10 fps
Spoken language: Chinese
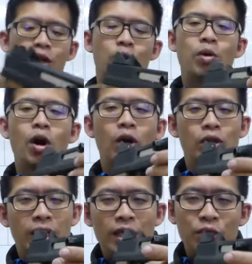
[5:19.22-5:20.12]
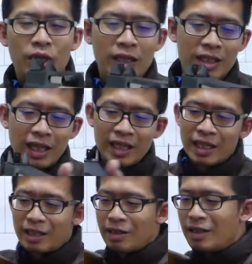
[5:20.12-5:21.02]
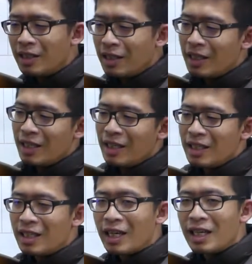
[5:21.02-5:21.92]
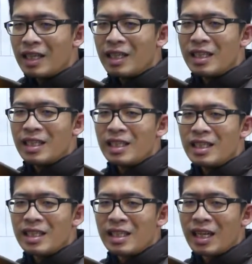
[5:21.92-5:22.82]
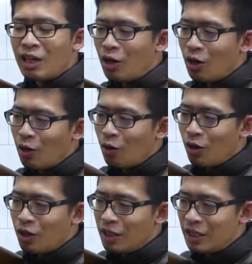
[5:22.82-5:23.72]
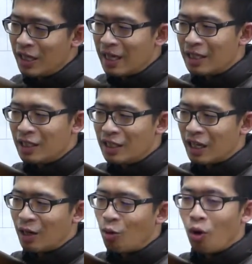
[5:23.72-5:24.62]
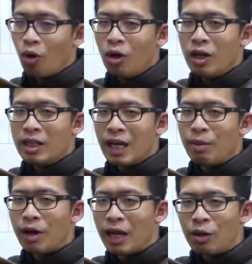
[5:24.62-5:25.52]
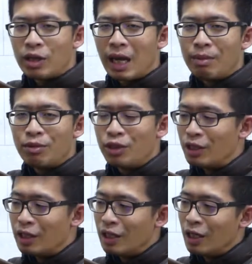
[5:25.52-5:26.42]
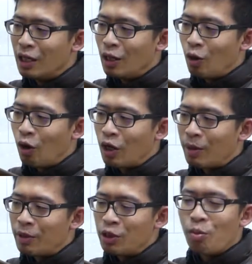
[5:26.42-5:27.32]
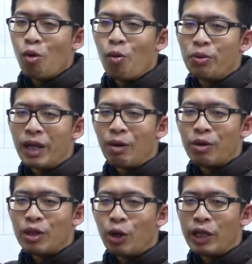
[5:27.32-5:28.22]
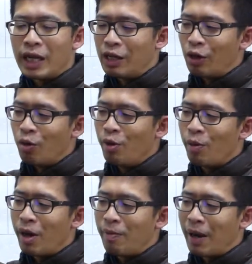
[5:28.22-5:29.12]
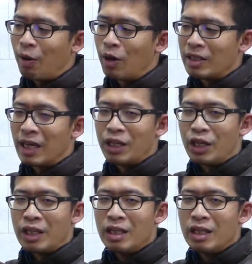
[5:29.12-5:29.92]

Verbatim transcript: QMO，我真的觉得这一个。这个，这个哈，你这样是整个握，大家有看到我的大拇指，我根本就摸不到我的退蛋点，我没有办法把它往上提。